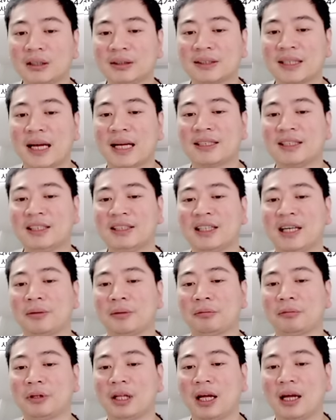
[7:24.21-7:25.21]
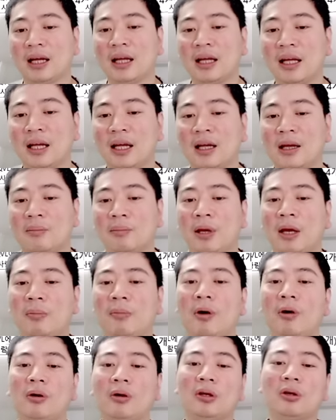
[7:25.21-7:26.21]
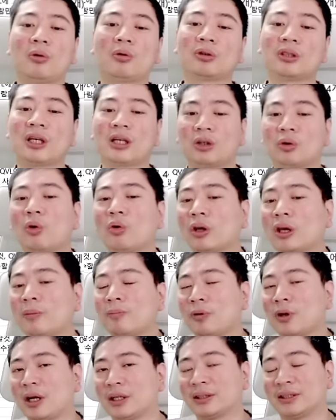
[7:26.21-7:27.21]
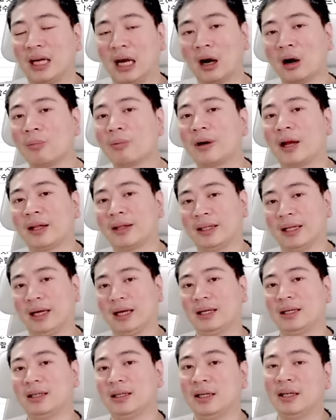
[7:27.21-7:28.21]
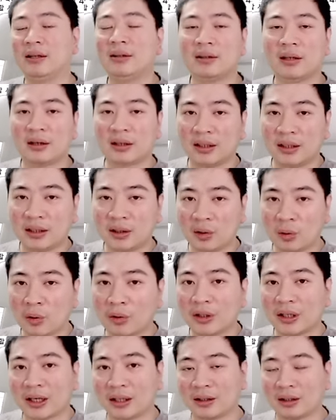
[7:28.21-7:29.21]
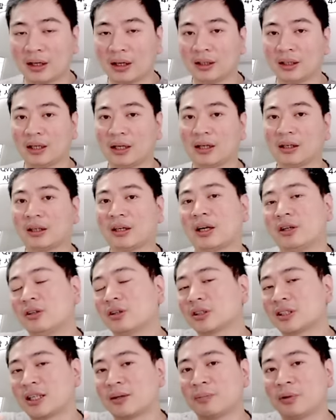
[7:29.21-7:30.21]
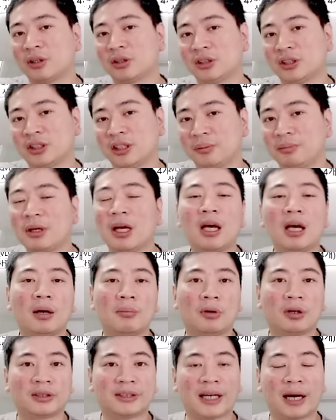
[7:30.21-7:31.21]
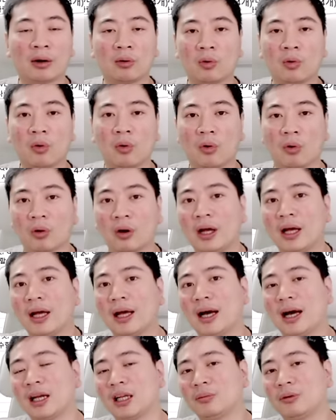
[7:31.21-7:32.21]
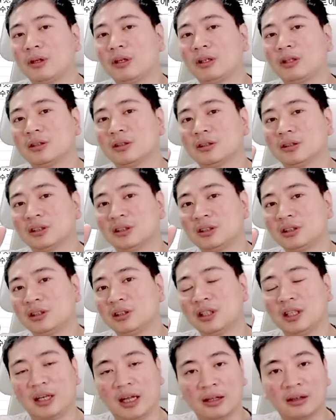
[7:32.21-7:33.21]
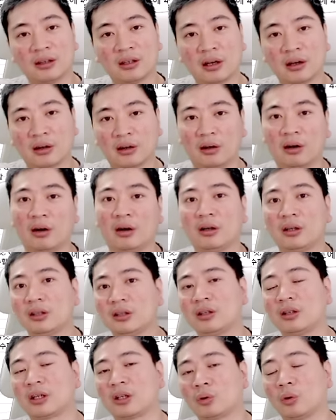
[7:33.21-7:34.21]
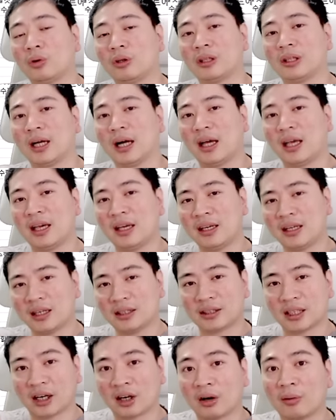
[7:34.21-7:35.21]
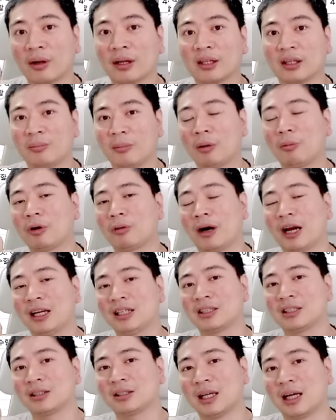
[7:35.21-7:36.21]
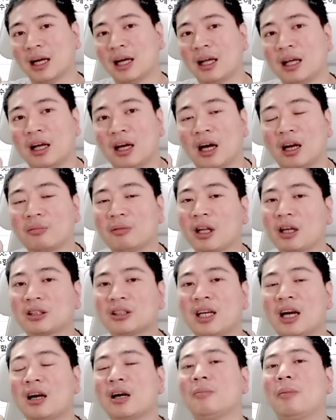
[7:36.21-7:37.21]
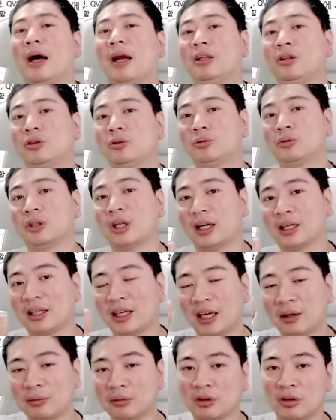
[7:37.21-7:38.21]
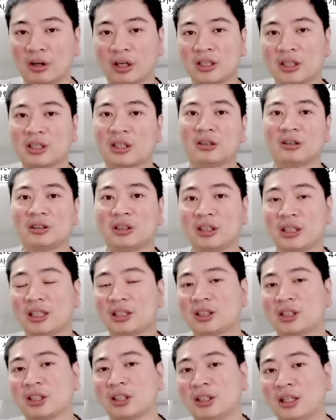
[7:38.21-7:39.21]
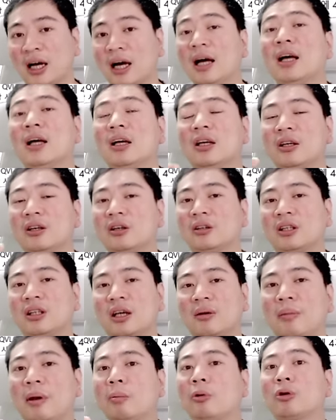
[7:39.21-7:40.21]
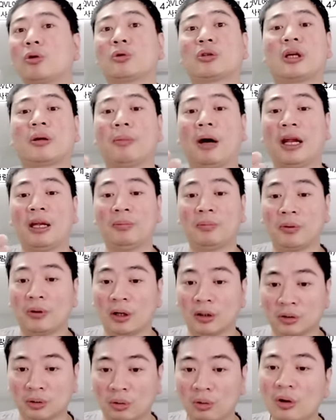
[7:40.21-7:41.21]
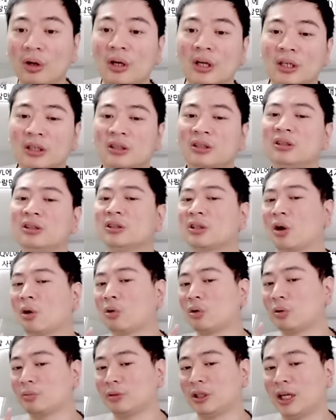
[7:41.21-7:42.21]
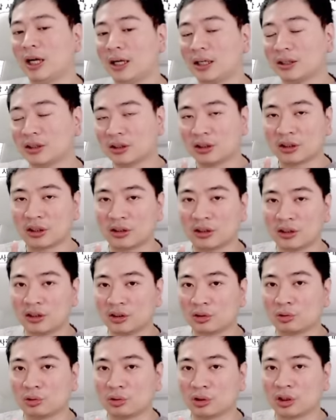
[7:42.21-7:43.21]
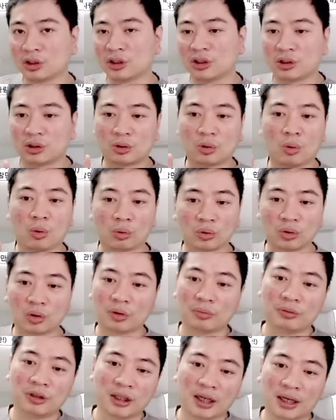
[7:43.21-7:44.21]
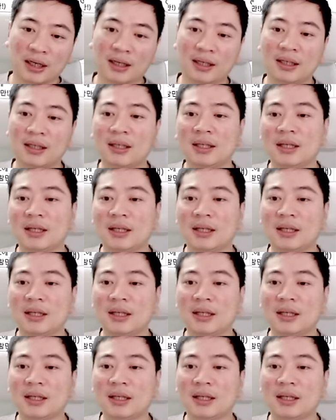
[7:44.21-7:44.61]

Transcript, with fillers: 자, C타입입니다. 메모리 용량이 높게 필요한 작업을 한다. 렌더링, 인코딩 같은 거 한다. 그러니까 영상 편집, 뭐 작곡, 아니면은 3D 렌더러, 이렇게 돌린다 AI 작업하는데 메모리 많이 쓴다 아니면 나는 창을 많이 띄운다 게임을 여러 개 시, 실행시킨다 이럴 때 메모리 용량이 많이 필요하죠 그 경우입니다 7000시리즈 9000시리즈 공용입니다